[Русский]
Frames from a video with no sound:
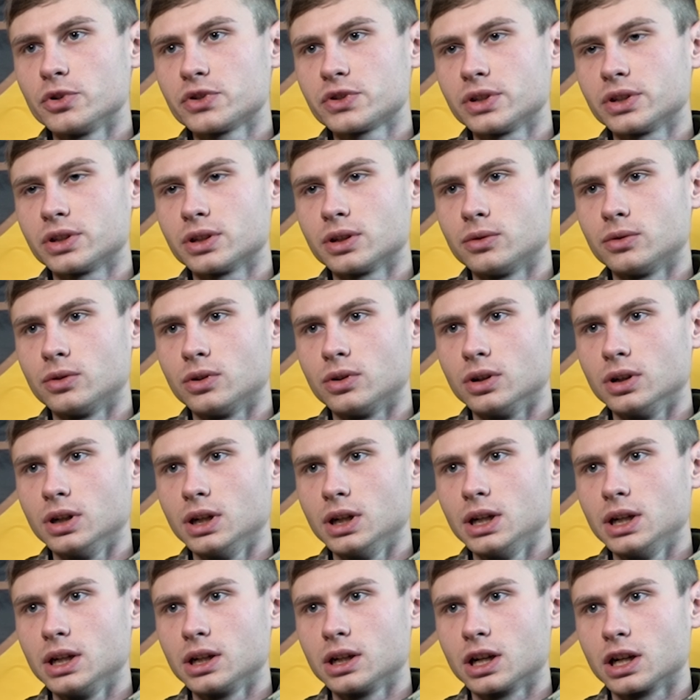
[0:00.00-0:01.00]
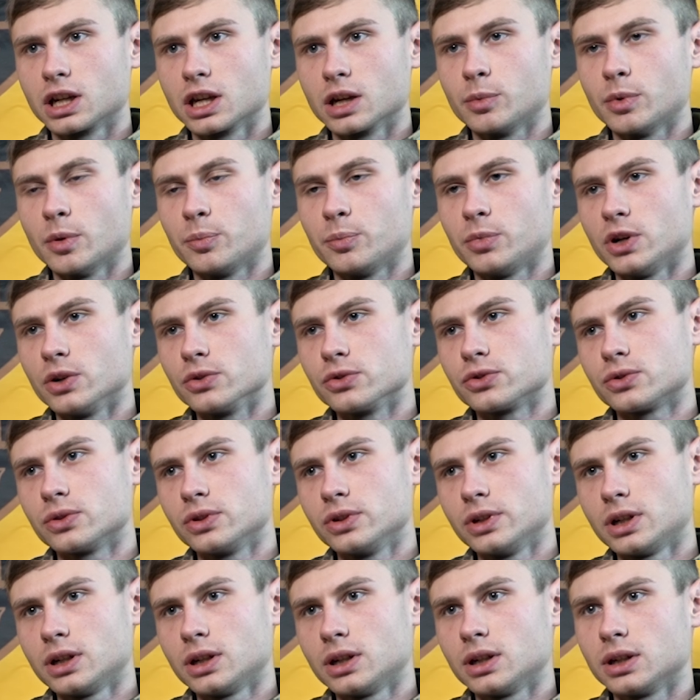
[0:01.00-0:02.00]
После того, как я попал
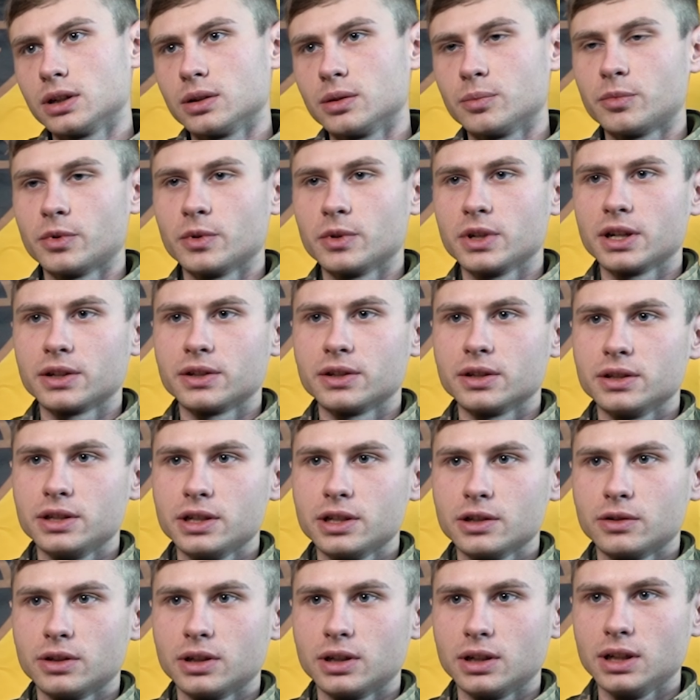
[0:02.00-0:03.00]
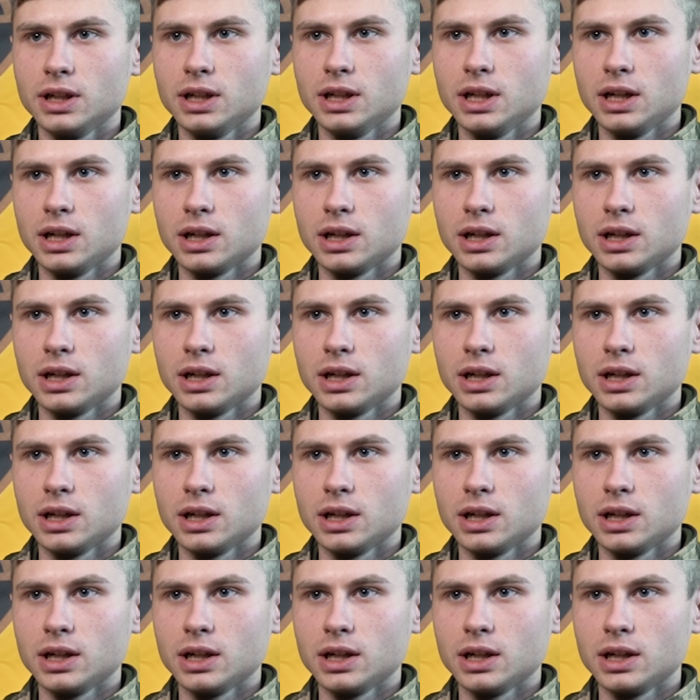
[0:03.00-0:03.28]
сюда, понятное дело,